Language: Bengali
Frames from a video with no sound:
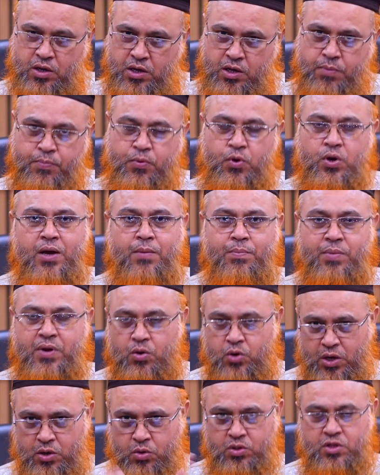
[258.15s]
এরপরে আপনি
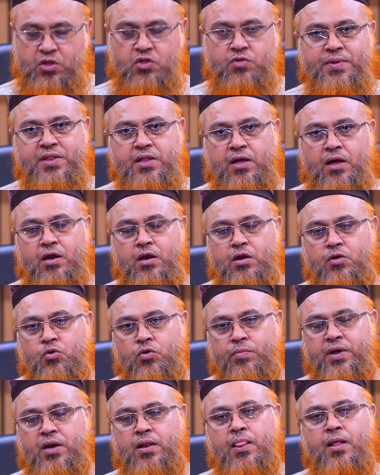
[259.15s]
অনেকক্ষণ তাজবি তাহলিল
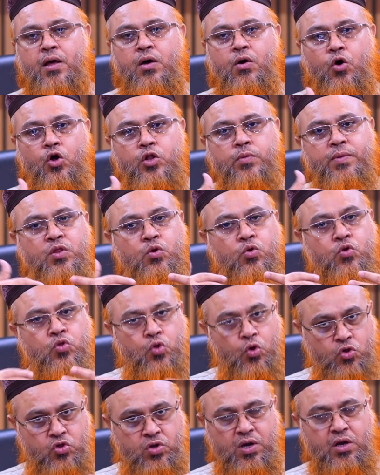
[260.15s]
করবেন অথবা ধরুন
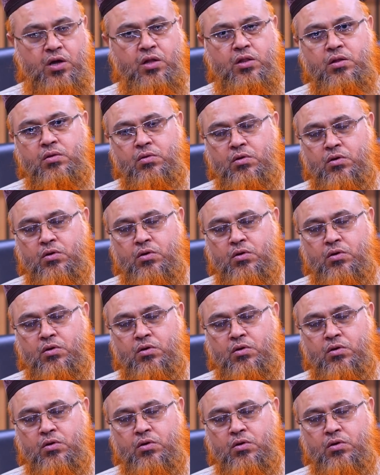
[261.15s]
দশ রাকাত